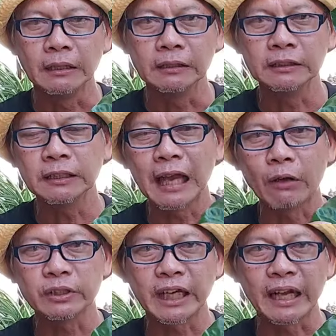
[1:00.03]
หรือเรา
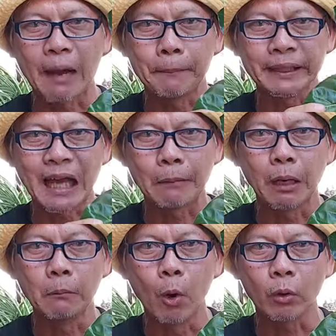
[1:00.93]
จะนำไปทำ
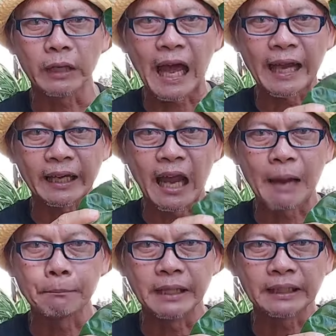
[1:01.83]
หอมกได้ครั
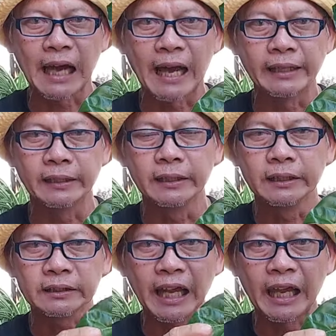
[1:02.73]
บเหมือนกัน
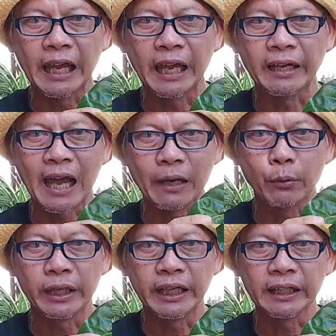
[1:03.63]
แต่ใน
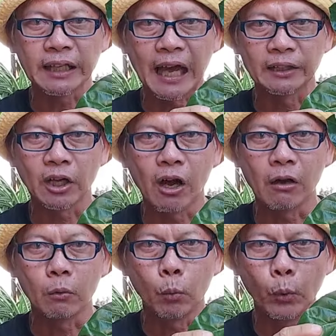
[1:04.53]
วันนี้ทางช่อ
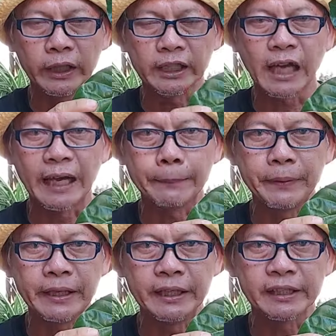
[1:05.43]
งวิถีไทย
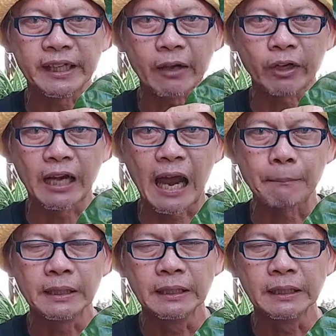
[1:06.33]
พีชแนลนะครับ